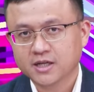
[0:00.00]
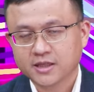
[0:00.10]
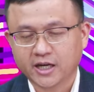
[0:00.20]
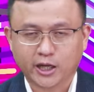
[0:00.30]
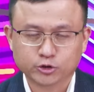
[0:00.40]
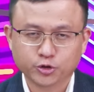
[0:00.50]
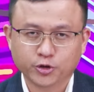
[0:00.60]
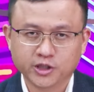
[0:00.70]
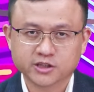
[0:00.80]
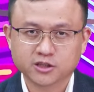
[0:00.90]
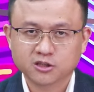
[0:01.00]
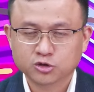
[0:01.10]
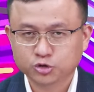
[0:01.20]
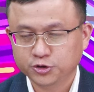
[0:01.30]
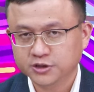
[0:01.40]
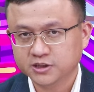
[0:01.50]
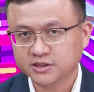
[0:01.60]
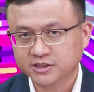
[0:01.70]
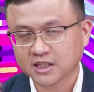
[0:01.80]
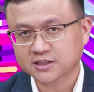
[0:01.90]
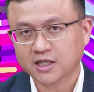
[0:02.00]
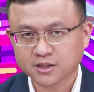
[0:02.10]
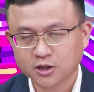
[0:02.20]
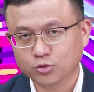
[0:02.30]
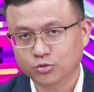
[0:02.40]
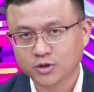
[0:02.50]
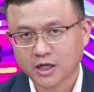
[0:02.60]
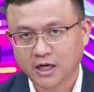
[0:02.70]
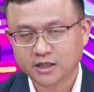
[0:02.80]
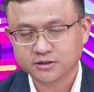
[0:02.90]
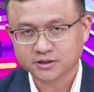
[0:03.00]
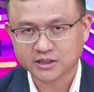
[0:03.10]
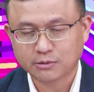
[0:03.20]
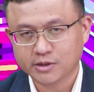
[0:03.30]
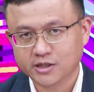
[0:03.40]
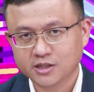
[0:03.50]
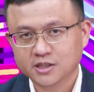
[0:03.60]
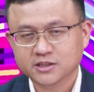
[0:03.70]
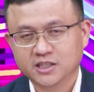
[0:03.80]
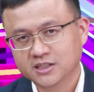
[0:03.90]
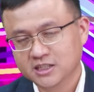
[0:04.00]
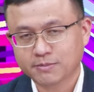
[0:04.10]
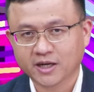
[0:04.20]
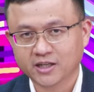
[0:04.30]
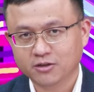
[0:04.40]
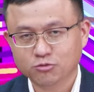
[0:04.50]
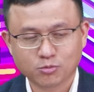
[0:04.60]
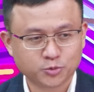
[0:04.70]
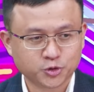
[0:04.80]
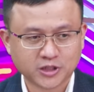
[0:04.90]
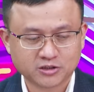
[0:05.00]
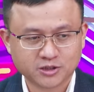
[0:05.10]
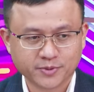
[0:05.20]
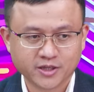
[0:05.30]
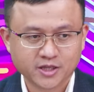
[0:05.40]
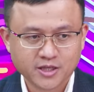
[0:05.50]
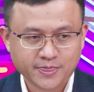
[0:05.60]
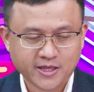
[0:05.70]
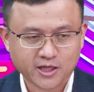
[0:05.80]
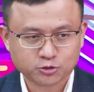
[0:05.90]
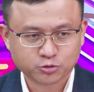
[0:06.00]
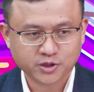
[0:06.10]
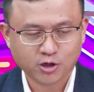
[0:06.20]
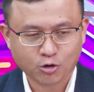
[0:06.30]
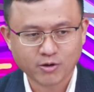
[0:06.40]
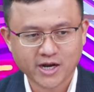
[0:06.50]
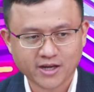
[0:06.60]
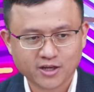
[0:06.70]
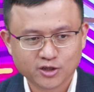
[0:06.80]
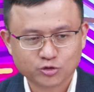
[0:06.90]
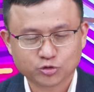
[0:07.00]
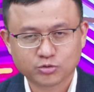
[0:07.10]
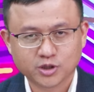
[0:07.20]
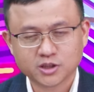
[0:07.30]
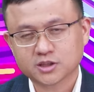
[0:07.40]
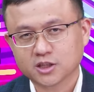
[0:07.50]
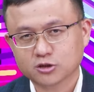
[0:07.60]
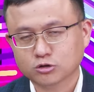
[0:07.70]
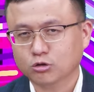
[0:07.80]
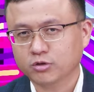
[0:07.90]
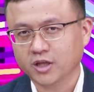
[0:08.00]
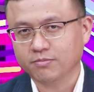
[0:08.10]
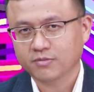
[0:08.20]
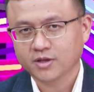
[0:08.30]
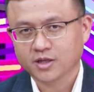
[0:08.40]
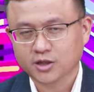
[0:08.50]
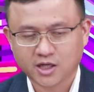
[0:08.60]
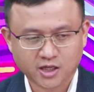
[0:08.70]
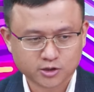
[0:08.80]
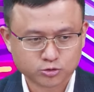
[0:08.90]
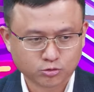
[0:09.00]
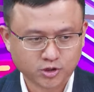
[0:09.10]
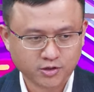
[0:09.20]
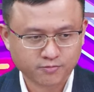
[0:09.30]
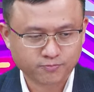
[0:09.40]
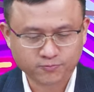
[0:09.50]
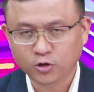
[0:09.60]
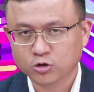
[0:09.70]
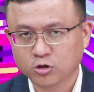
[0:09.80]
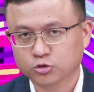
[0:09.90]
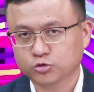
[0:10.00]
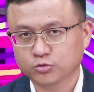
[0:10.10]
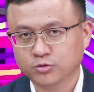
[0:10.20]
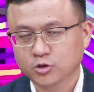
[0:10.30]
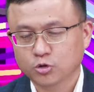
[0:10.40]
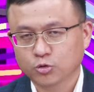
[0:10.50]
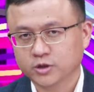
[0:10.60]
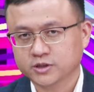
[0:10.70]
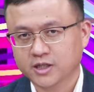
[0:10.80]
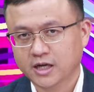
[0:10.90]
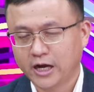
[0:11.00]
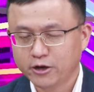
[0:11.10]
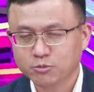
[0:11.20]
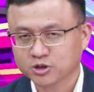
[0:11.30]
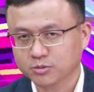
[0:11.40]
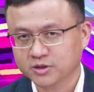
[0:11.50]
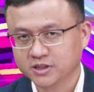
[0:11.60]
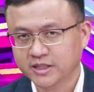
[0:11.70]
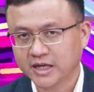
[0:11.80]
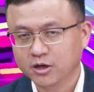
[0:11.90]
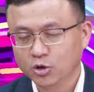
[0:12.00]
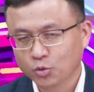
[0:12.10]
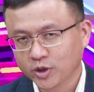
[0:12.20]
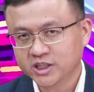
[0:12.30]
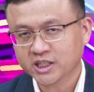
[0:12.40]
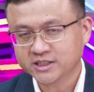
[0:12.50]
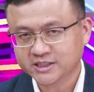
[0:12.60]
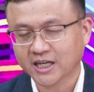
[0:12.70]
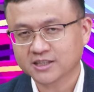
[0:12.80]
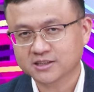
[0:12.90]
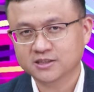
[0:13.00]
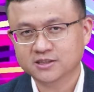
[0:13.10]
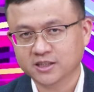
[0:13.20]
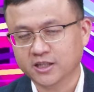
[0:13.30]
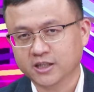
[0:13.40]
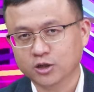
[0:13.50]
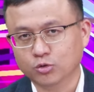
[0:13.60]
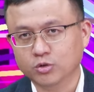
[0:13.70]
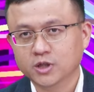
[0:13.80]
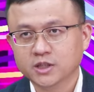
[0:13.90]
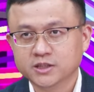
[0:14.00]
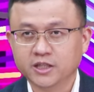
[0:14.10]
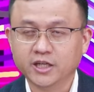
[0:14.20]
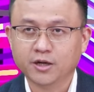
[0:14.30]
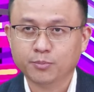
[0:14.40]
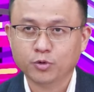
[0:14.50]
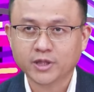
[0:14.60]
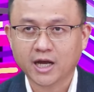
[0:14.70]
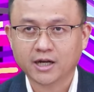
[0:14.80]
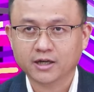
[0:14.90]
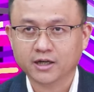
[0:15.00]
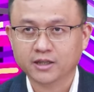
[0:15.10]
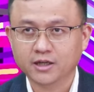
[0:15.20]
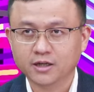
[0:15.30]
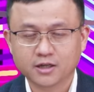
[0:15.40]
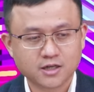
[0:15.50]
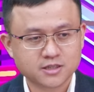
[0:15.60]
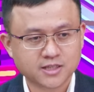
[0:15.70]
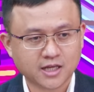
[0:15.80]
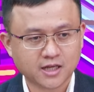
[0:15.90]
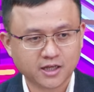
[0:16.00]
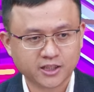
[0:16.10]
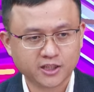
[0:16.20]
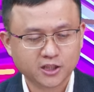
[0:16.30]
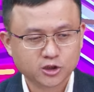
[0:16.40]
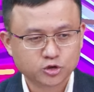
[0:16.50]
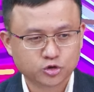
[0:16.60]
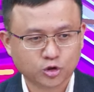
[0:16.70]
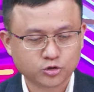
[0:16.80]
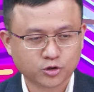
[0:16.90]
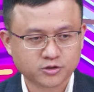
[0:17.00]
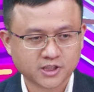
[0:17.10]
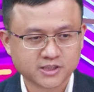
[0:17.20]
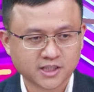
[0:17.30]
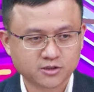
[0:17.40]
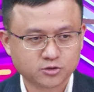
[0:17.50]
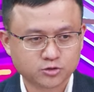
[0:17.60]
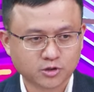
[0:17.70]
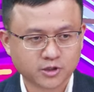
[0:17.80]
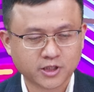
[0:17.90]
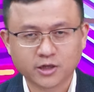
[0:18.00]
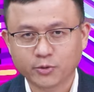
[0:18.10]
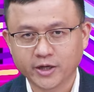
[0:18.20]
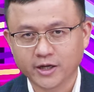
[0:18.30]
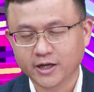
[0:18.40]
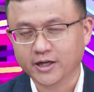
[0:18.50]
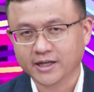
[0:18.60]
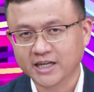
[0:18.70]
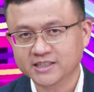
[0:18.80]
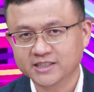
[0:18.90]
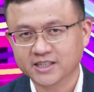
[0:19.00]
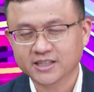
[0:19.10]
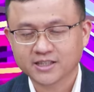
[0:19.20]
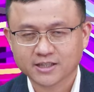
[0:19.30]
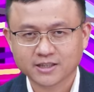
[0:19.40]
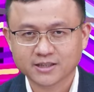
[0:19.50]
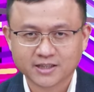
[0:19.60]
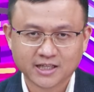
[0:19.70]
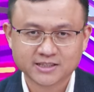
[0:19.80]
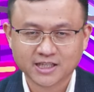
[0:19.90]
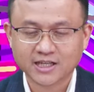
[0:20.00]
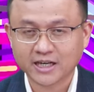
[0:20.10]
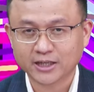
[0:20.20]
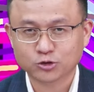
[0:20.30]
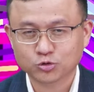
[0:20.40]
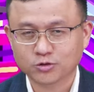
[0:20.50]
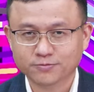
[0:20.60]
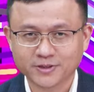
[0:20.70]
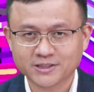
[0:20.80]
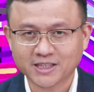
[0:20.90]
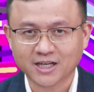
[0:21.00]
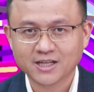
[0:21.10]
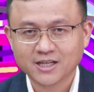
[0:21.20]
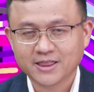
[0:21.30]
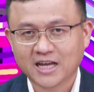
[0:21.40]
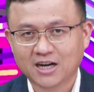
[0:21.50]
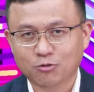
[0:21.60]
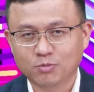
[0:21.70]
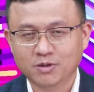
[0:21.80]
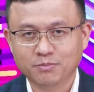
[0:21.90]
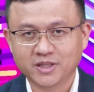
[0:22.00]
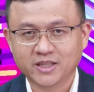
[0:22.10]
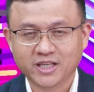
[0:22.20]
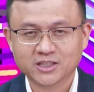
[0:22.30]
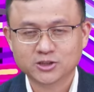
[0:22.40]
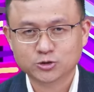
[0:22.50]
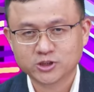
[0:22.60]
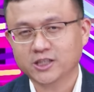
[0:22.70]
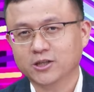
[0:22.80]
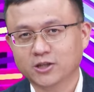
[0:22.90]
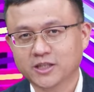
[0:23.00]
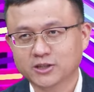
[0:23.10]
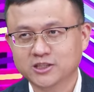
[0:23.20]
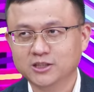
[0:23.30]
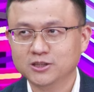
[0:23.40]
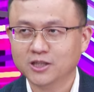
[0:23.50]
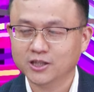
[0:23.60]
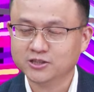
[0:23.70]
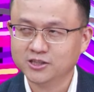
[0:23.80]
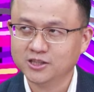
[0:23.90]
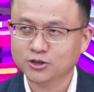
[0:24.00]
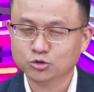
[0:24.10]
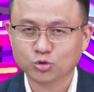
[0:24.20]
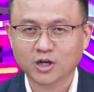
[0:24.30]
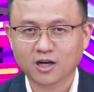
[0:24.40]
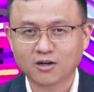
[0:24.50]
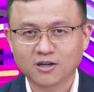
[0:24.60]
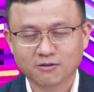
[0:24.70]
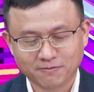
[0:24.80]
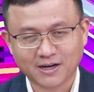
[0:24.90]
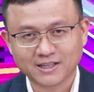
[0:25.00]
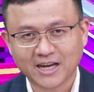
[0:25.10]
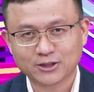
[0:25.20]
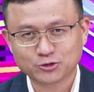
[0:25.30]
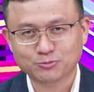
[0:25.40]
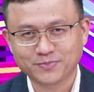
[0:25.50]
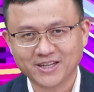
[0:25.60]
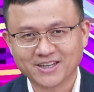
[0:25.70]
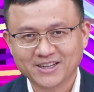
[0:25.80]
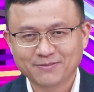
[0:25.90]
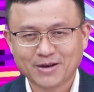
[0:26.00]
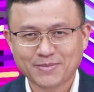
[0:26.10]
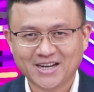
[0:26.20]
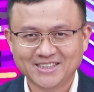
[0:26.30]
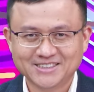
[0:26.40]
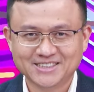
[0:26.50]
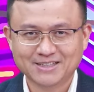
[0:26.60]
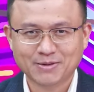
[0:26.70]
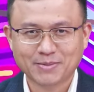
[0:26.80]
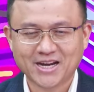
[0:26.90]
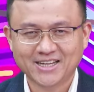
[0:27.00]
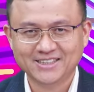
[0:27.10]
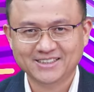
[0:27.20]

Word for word: 那你要去留意的是趋势向上个股，好啦，讲完了，今天解盘呢，我们就到这边。那除了红海，除了这售电啊，售电风口猪，或者是还有没有什么其他围着强势整理个股？请你啊拨打零二二三二一九九三三，众哥呢会很开心的。跟大家来做分享，那我们明天见哦。那记呃记得做好防台准备，拜拜，谢谢，拜拜。